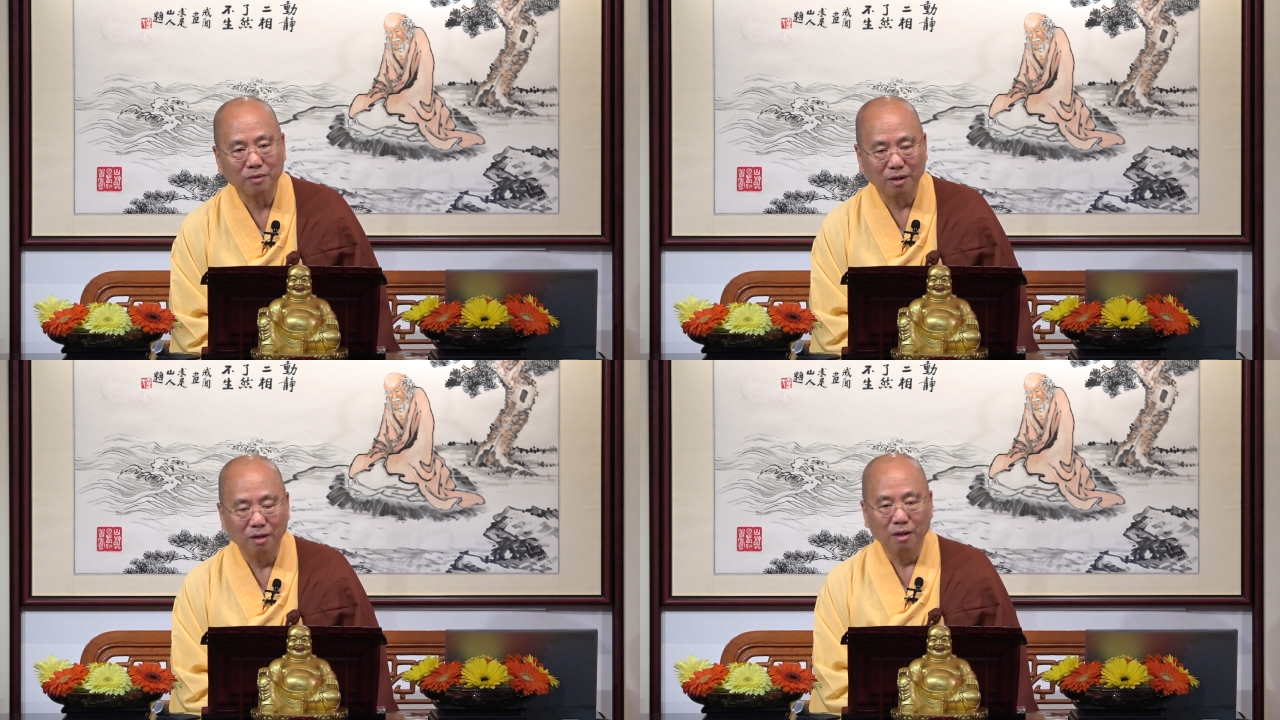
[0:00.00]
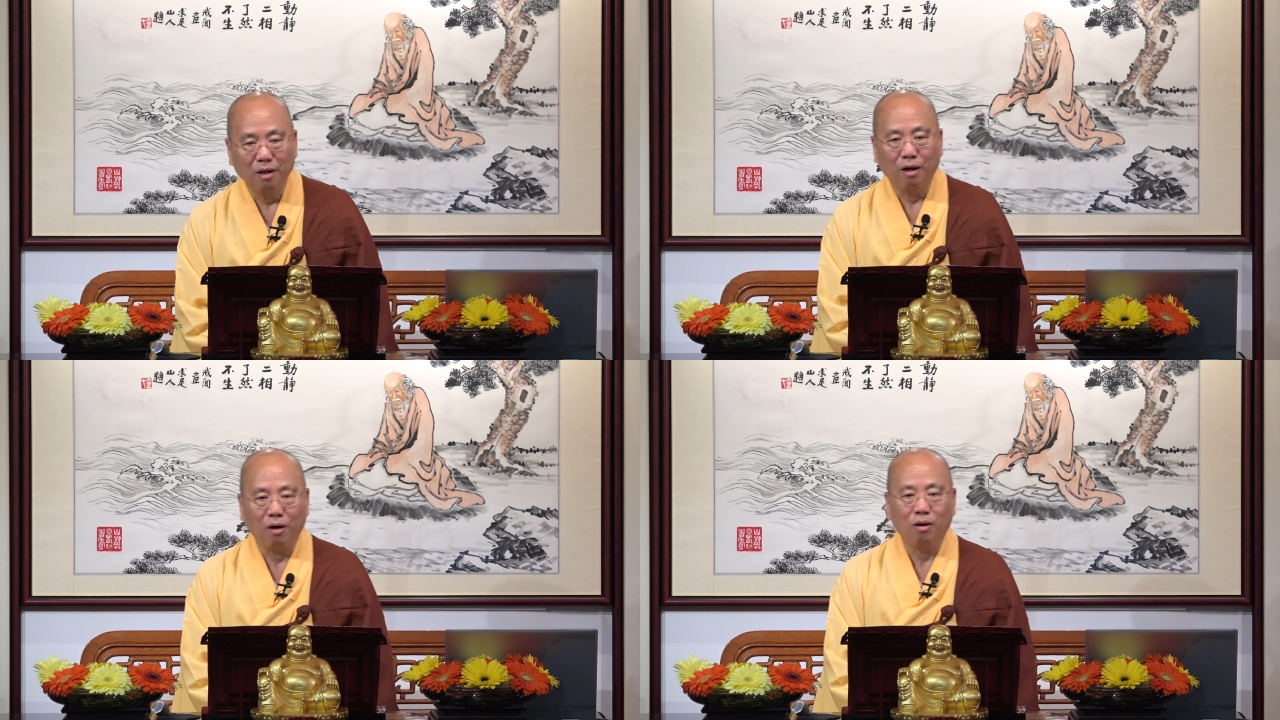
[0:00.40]
啊，
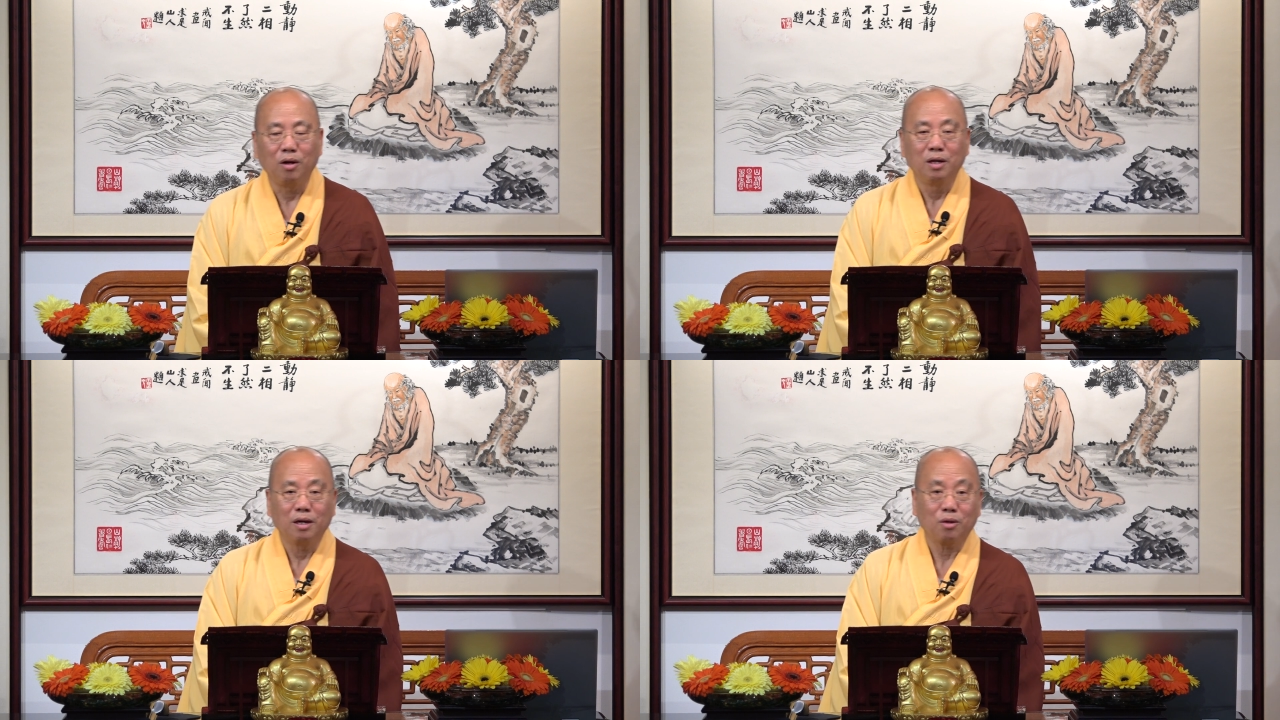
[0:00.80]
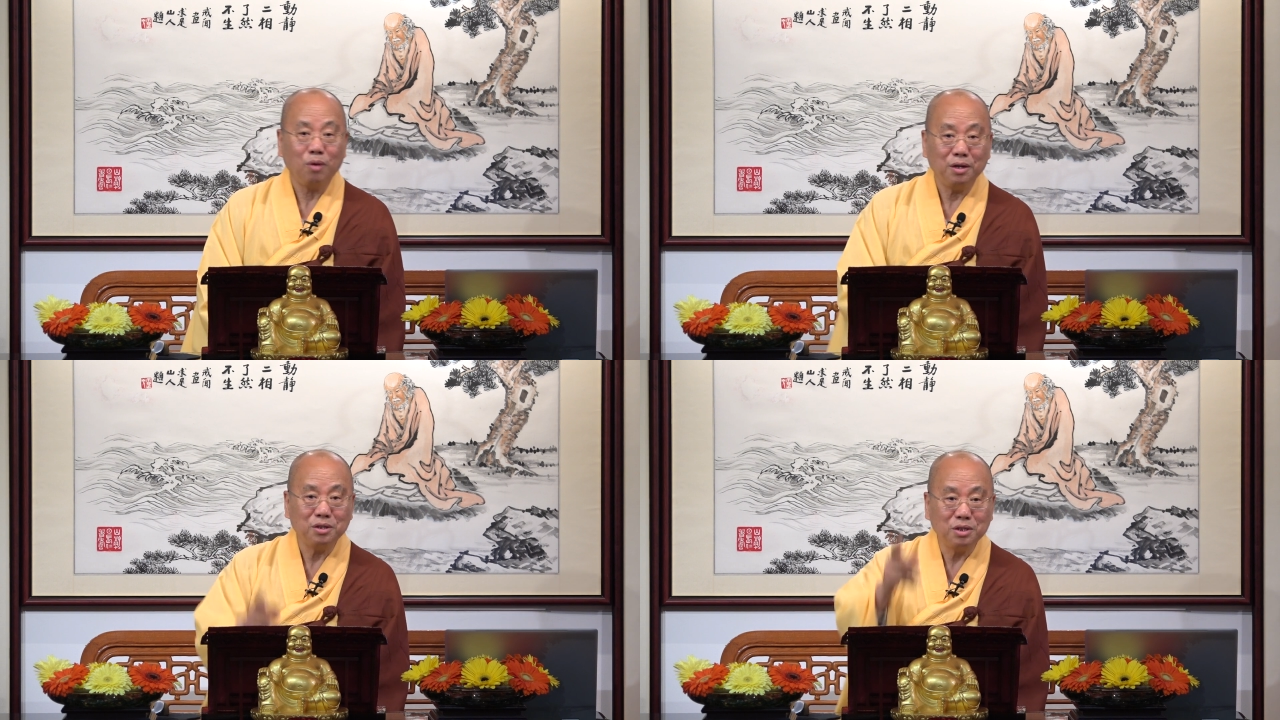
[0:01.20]
好啊，
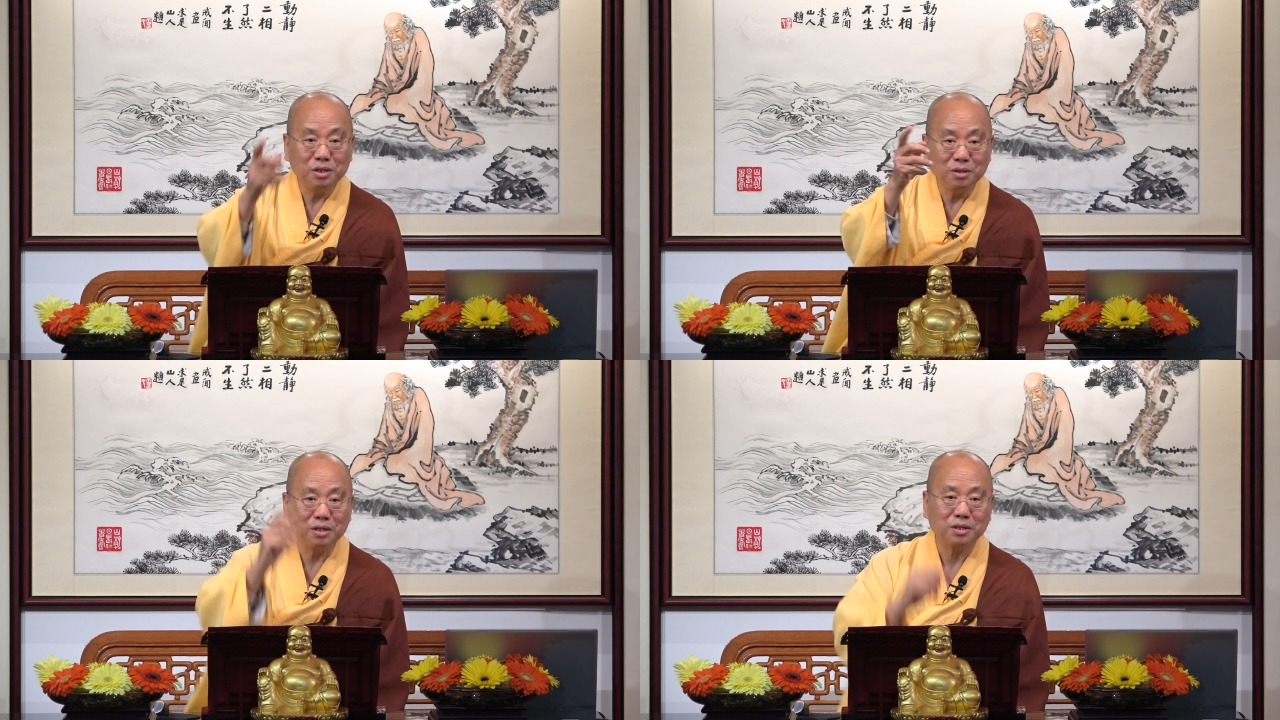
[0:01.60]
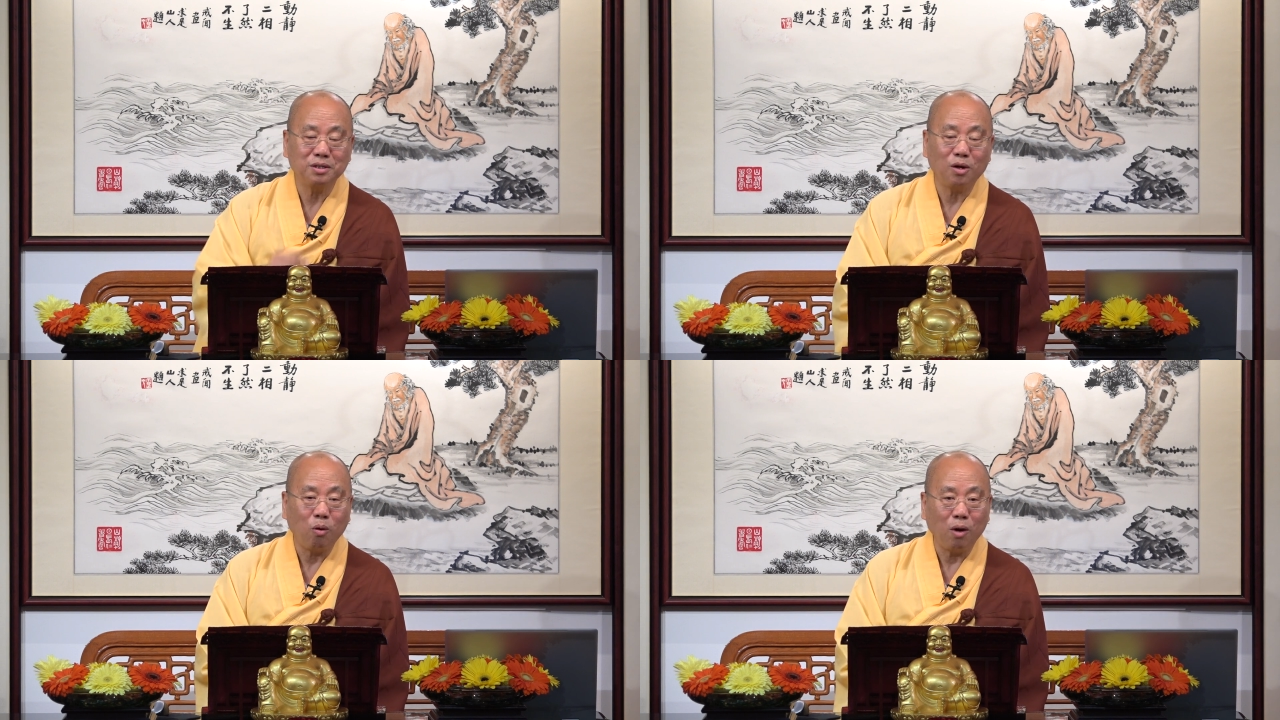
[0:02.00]
观音寺这个
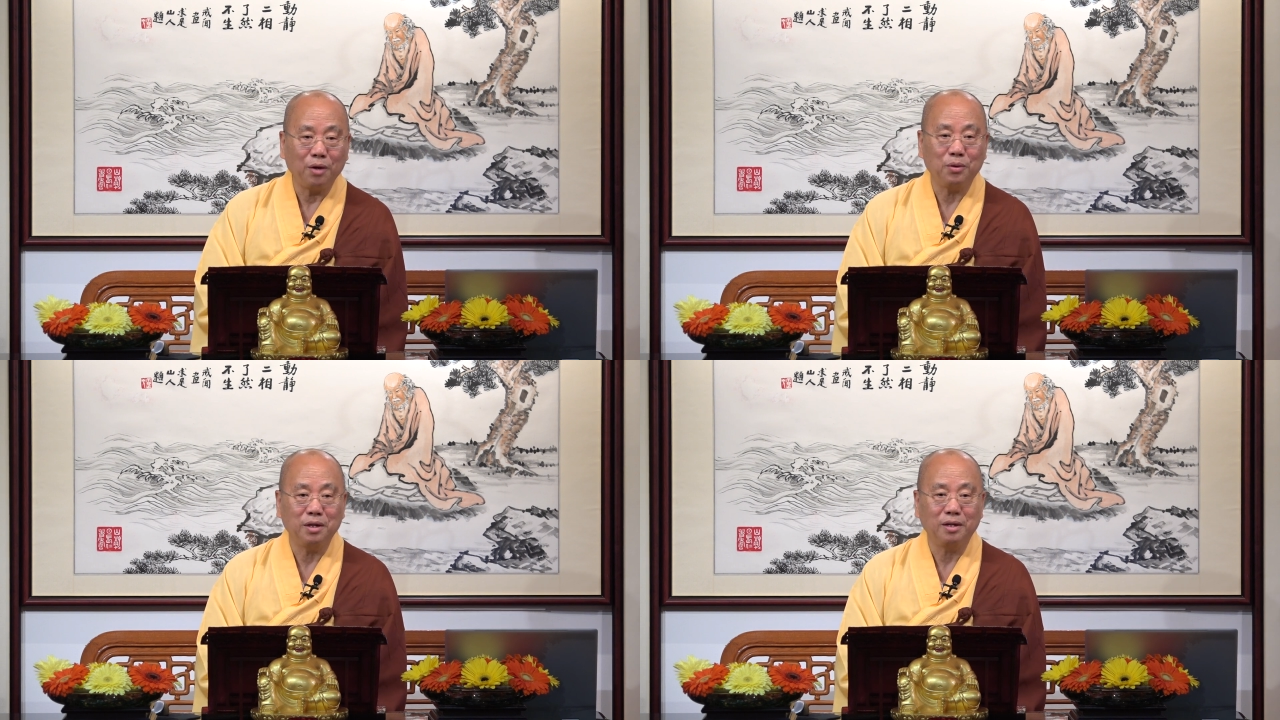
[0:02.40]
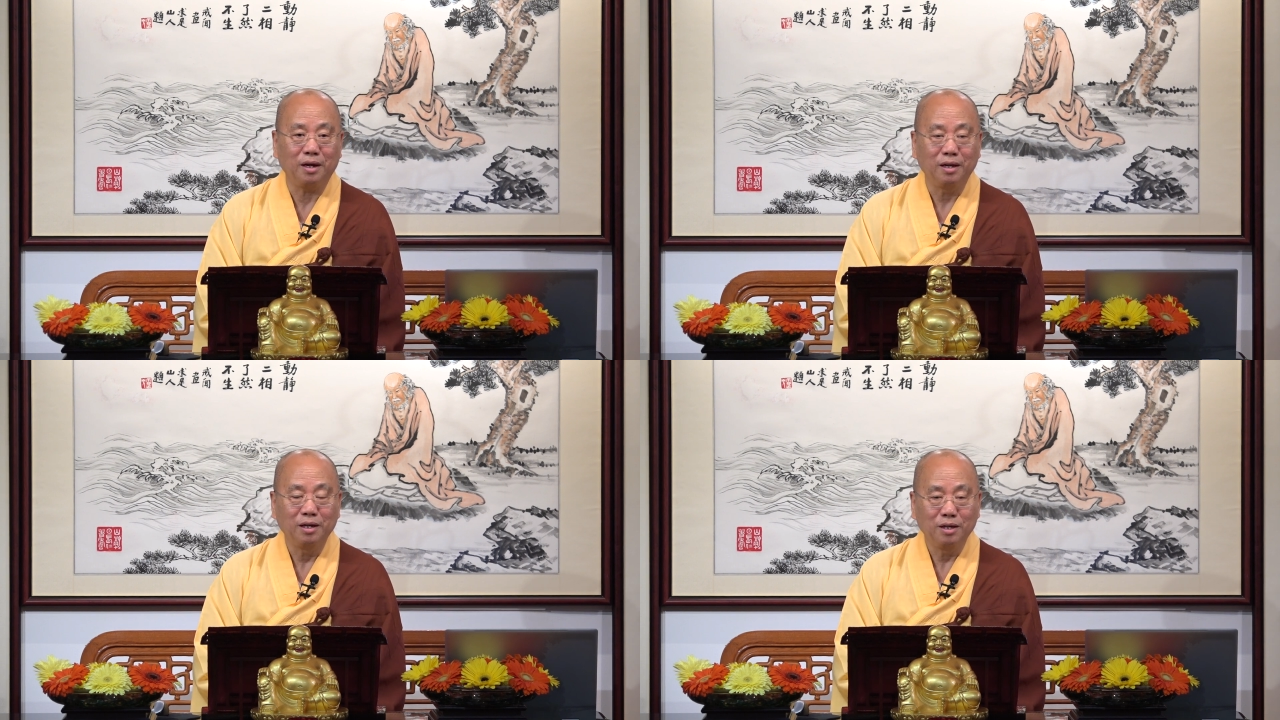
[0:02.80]
这个花园呢，